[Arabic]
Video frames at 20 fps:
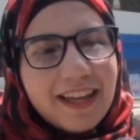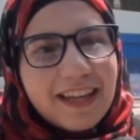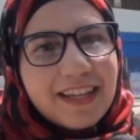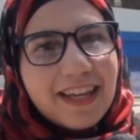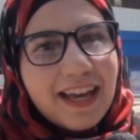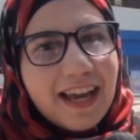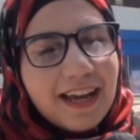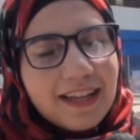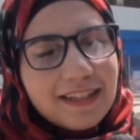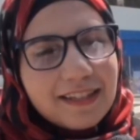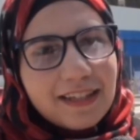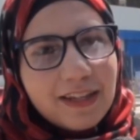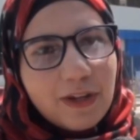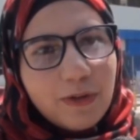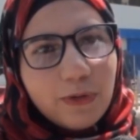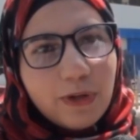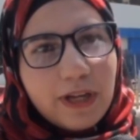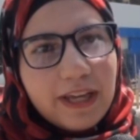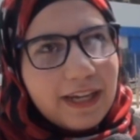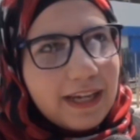هي عادلة
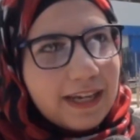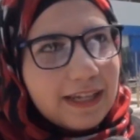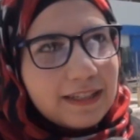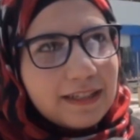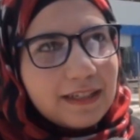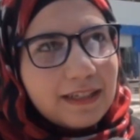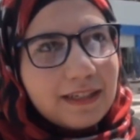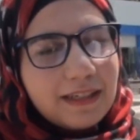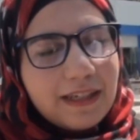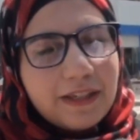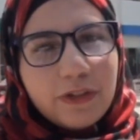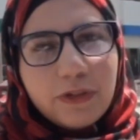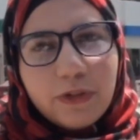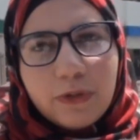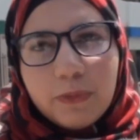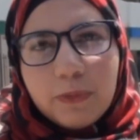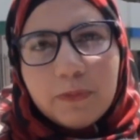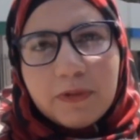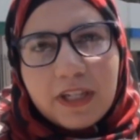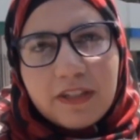وغير عادلة لأنه
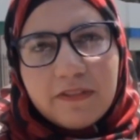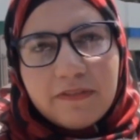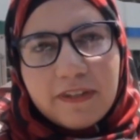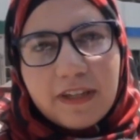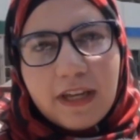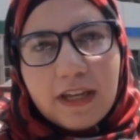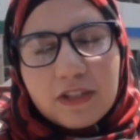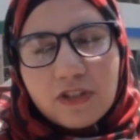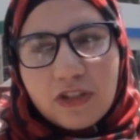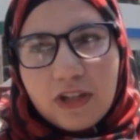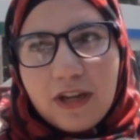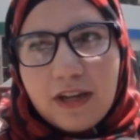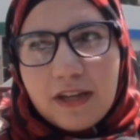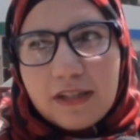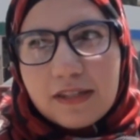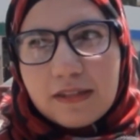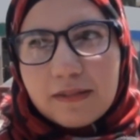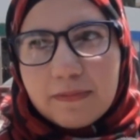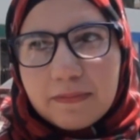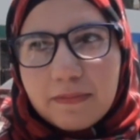ممكن في
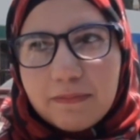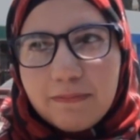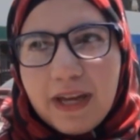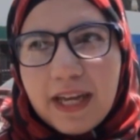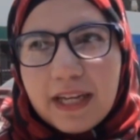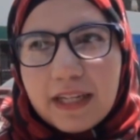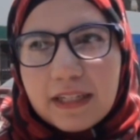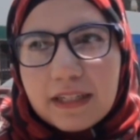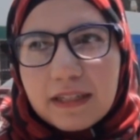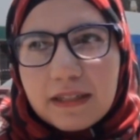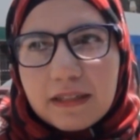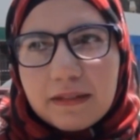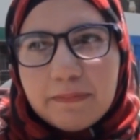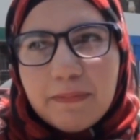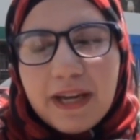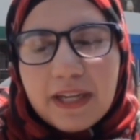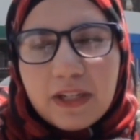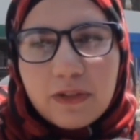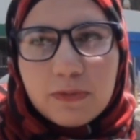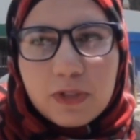أشخاص ما
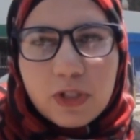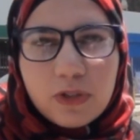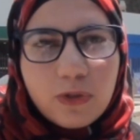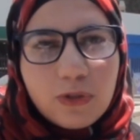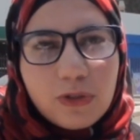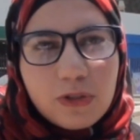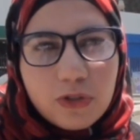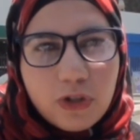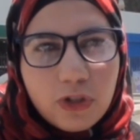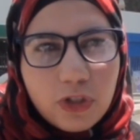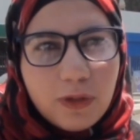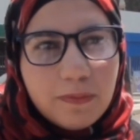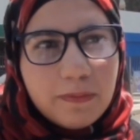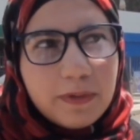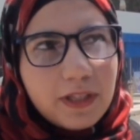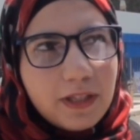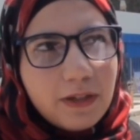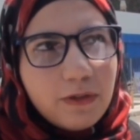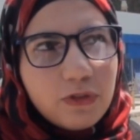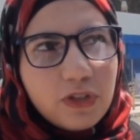ما يبذلوا كل جهدهم
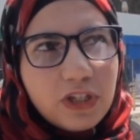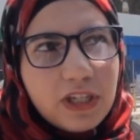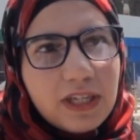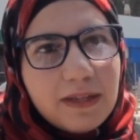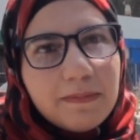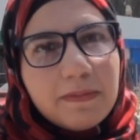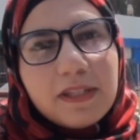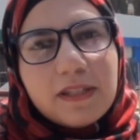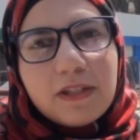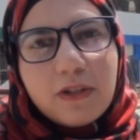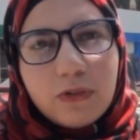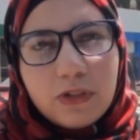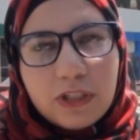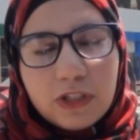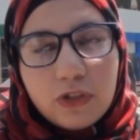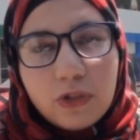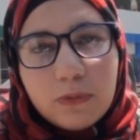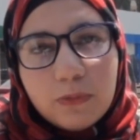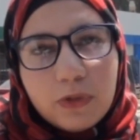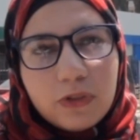بالتوجيهي بس يكون
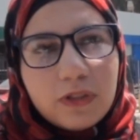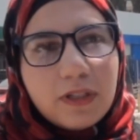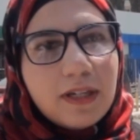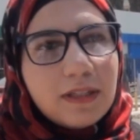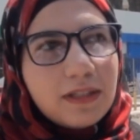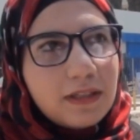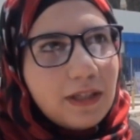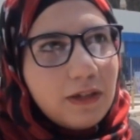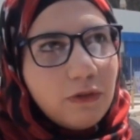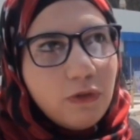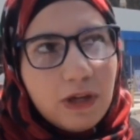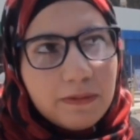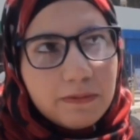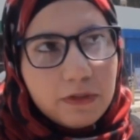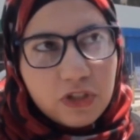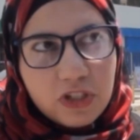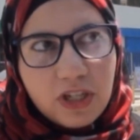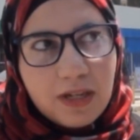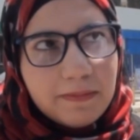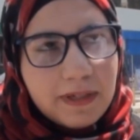عندهم قدرات يطلعوها
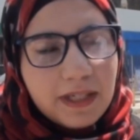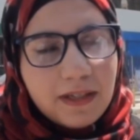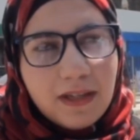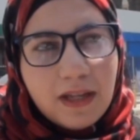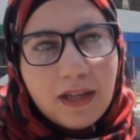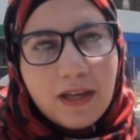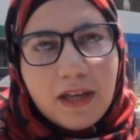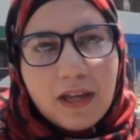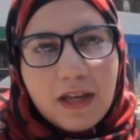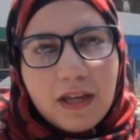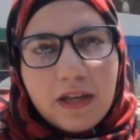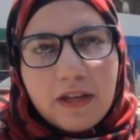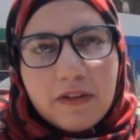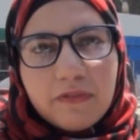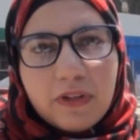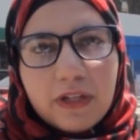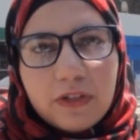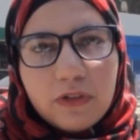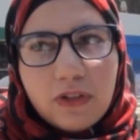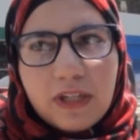بالجامعة
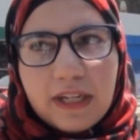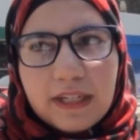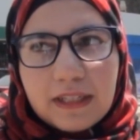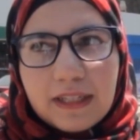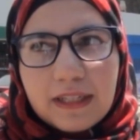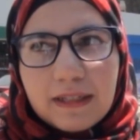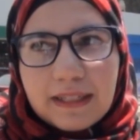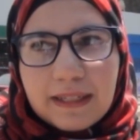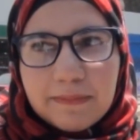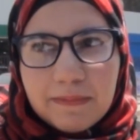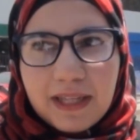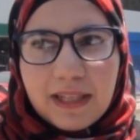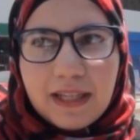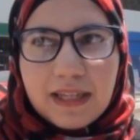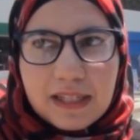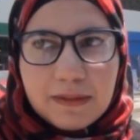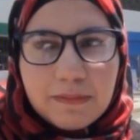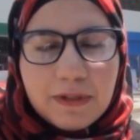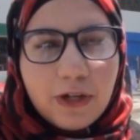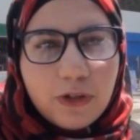فانه يعني كمان
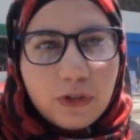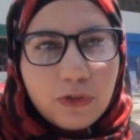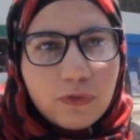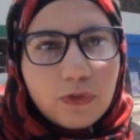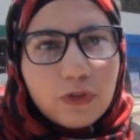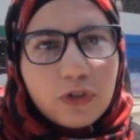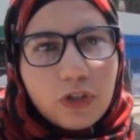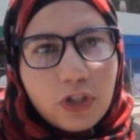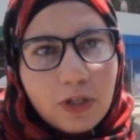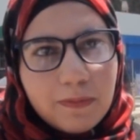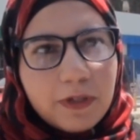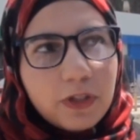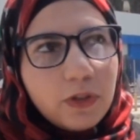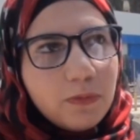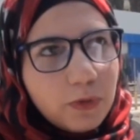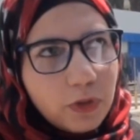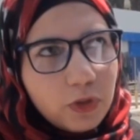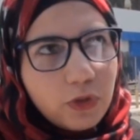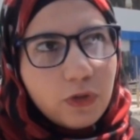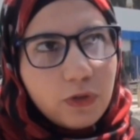لازم ياخذوا فرصتهم
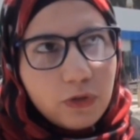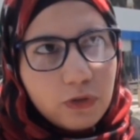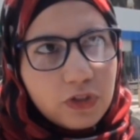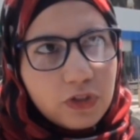انهم يدخلوا